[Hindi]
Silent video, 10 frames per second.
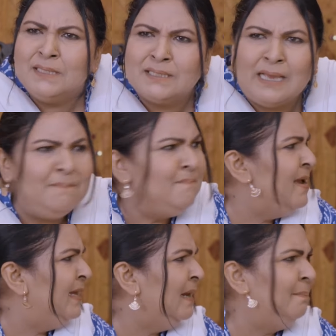कम से कम
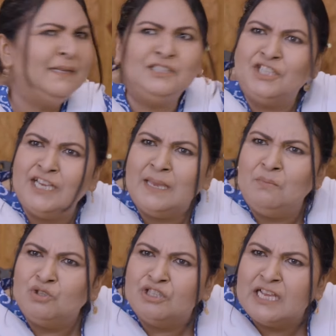मेरे बच्चे के
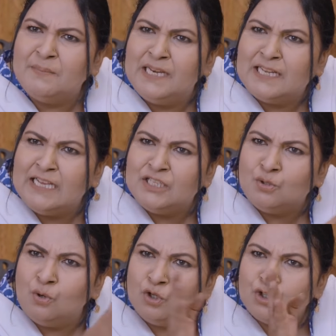मुस्तकबिल का ही
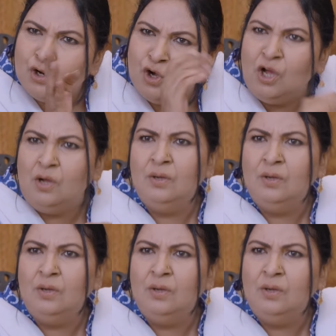सोच लो